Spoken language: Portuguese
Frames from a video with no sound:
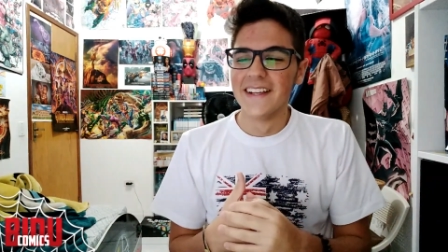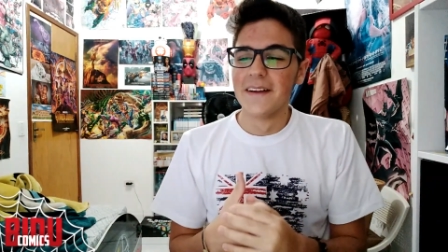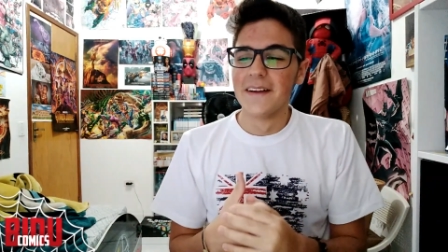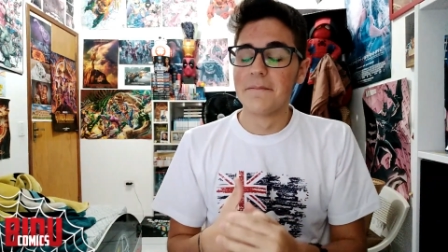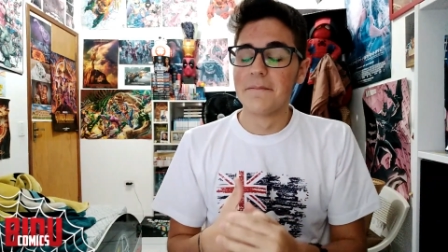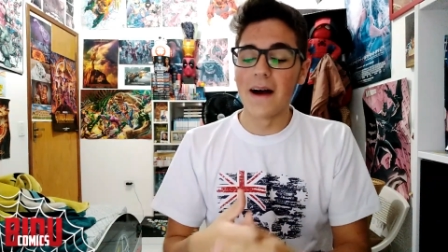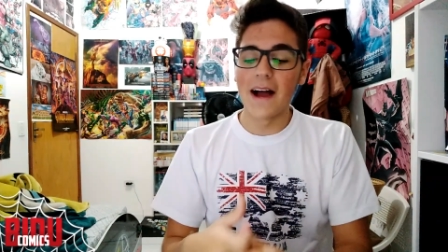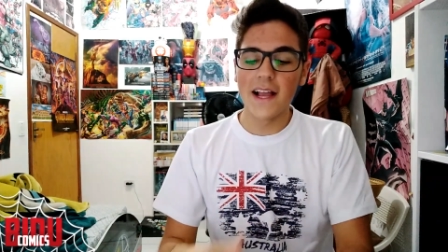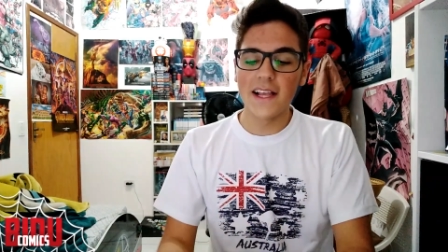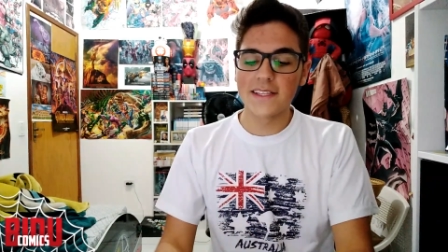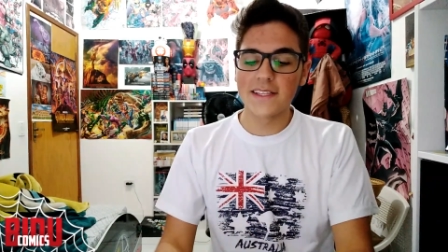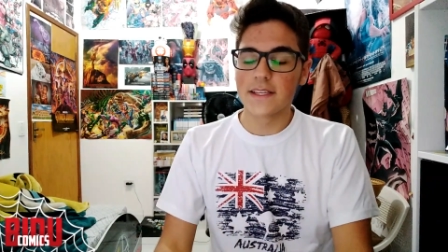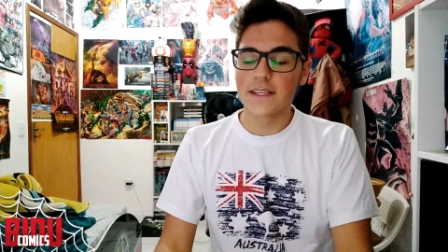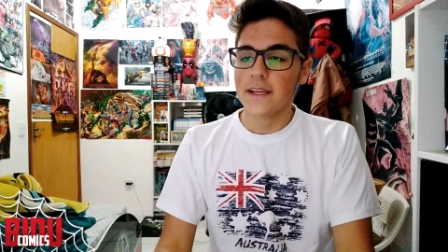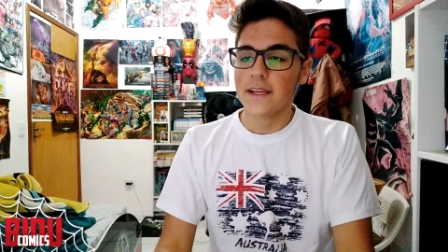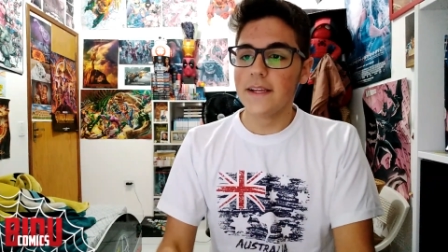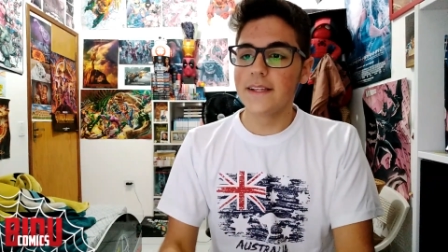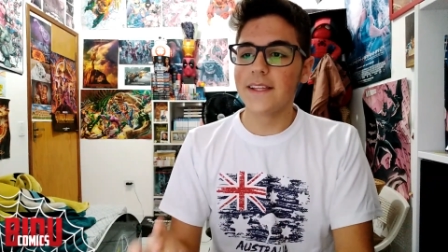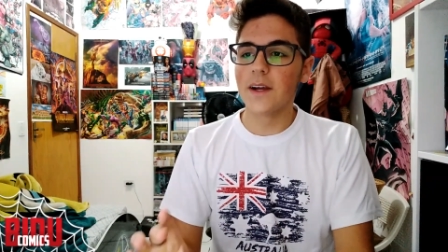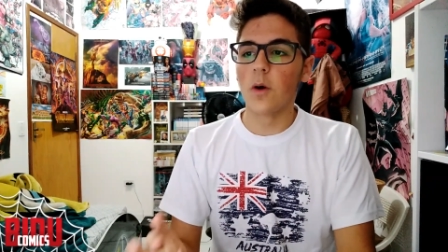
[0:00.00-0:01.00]
Mas,
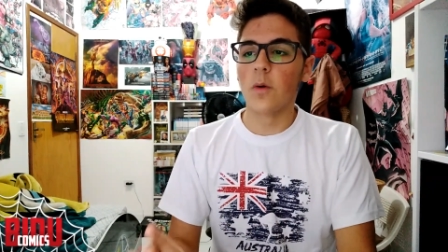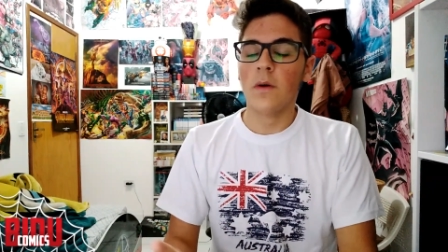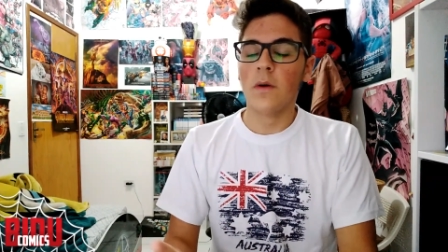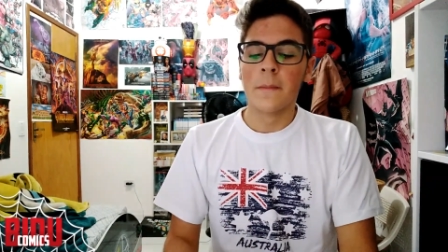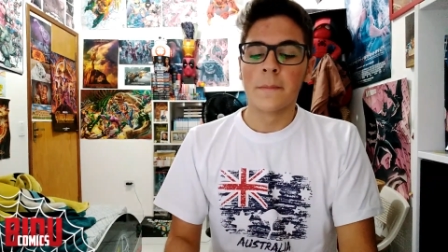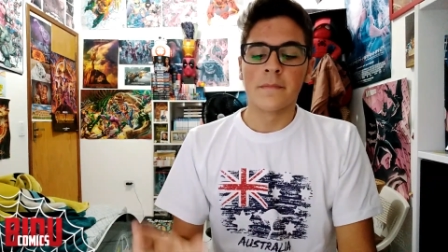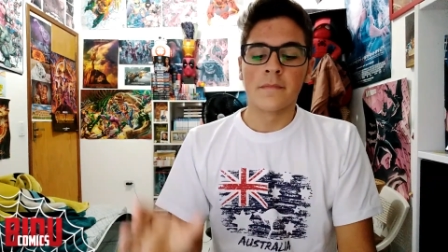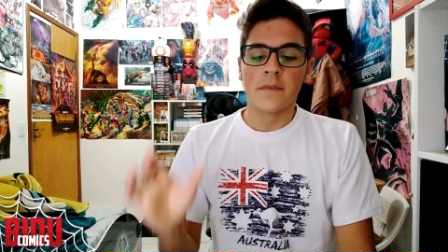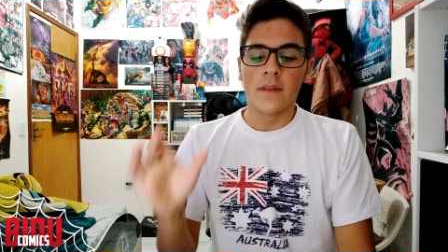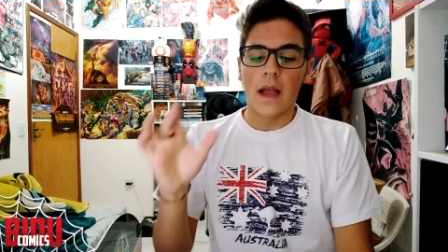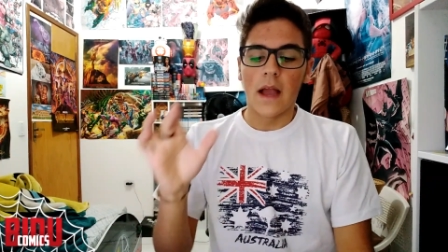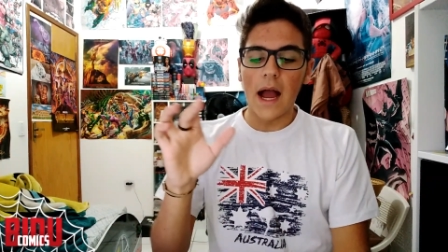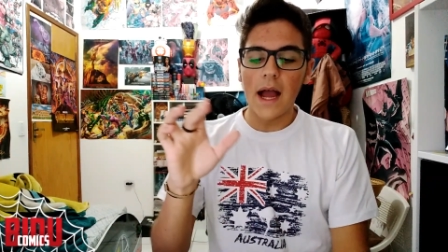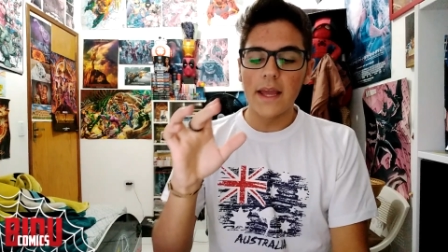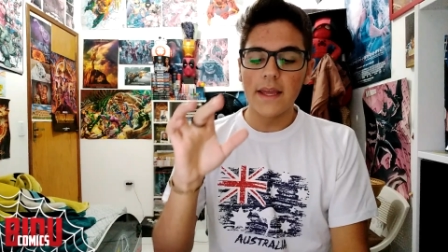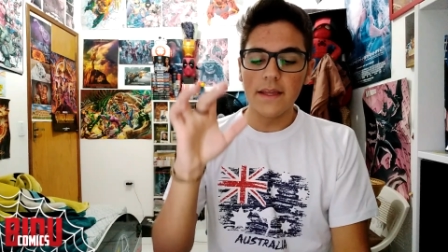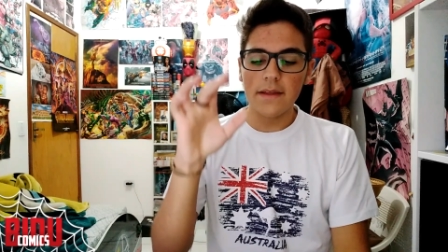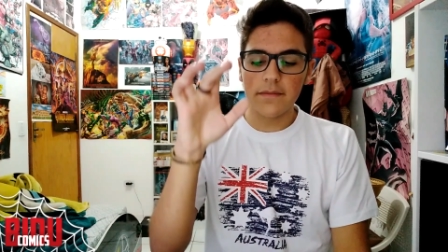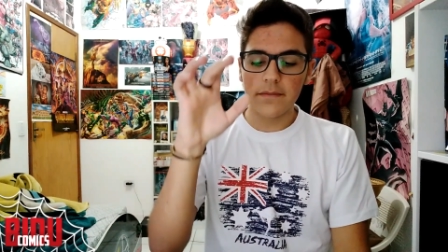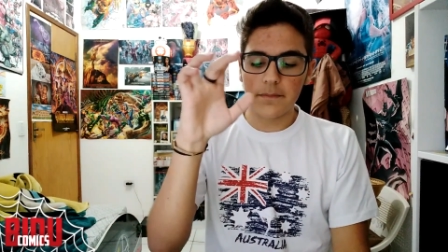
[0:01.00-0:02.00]
então,
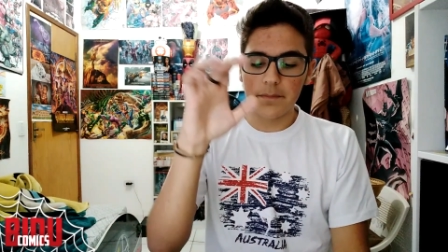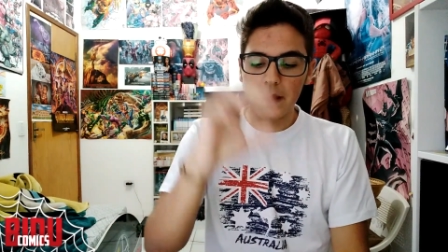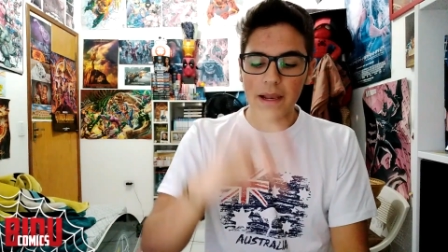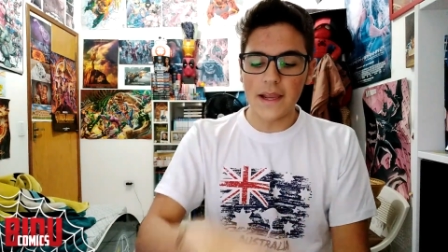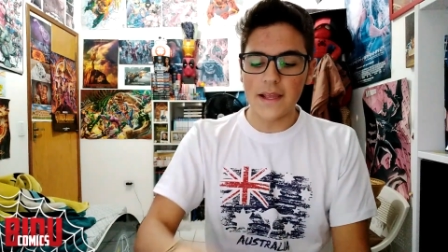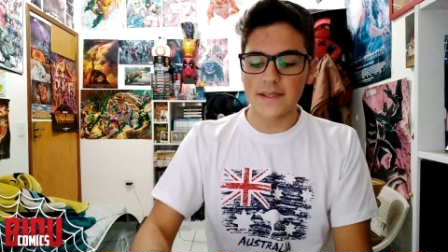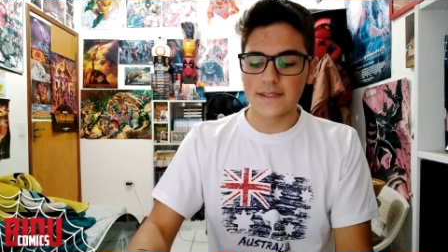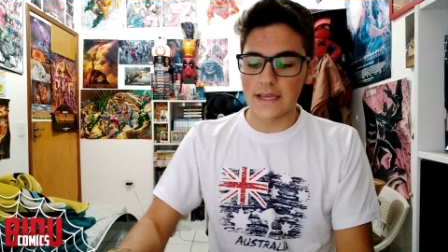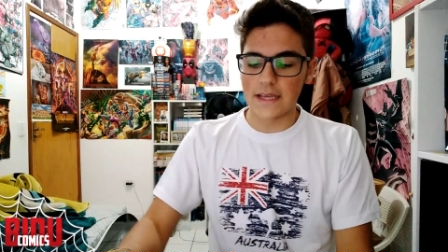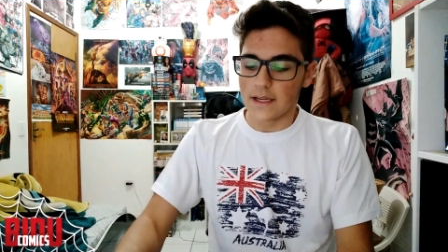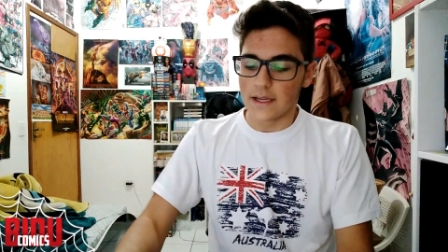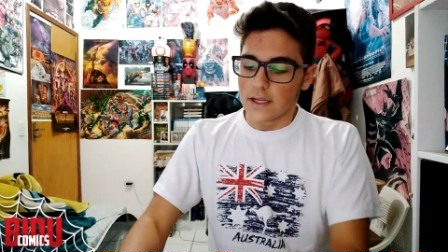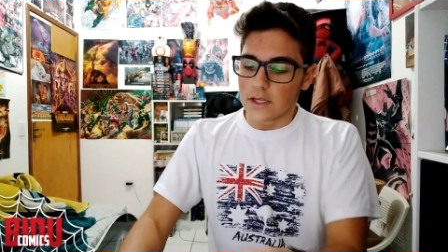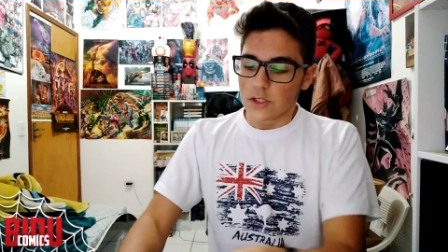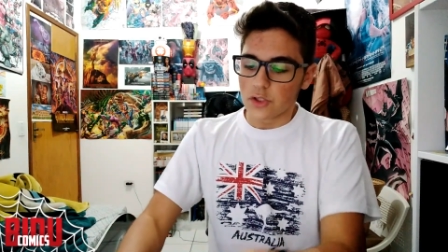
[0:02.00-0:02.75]
aí, beleza.